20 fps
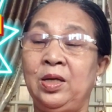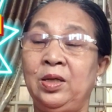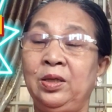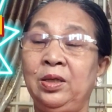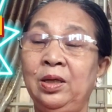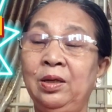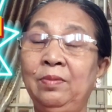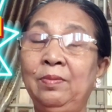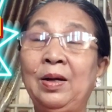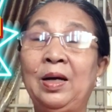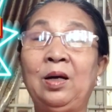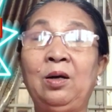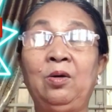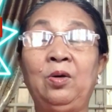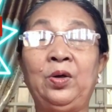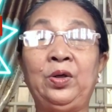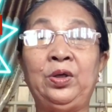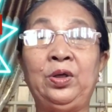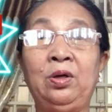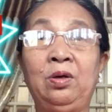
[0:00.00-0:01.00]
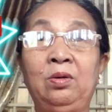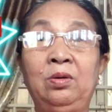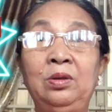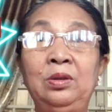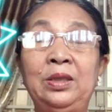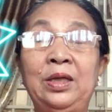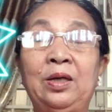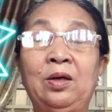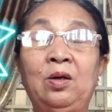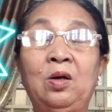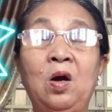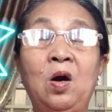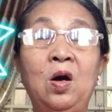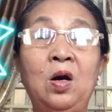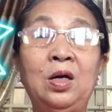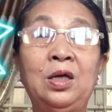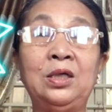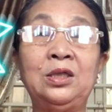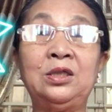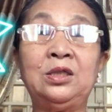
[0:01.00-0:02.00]
nhưng mà người nữ thì
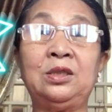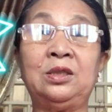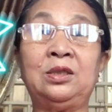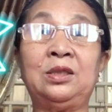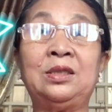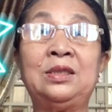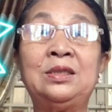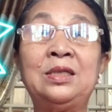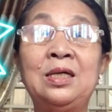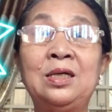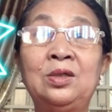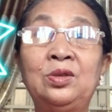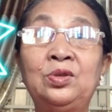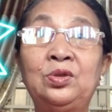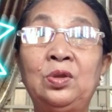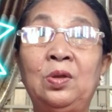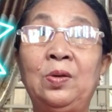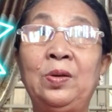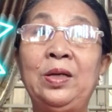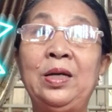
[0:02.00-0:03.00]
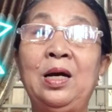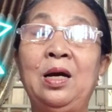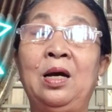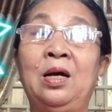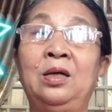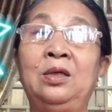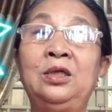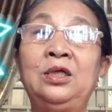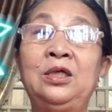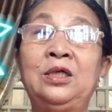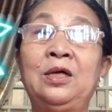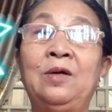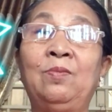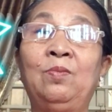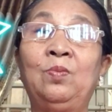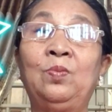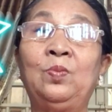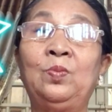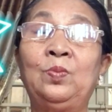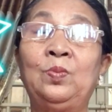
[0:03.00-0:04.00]
có cái sự rắc rối ở
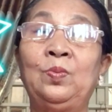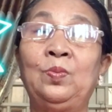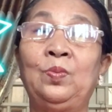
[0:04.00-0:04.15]
trong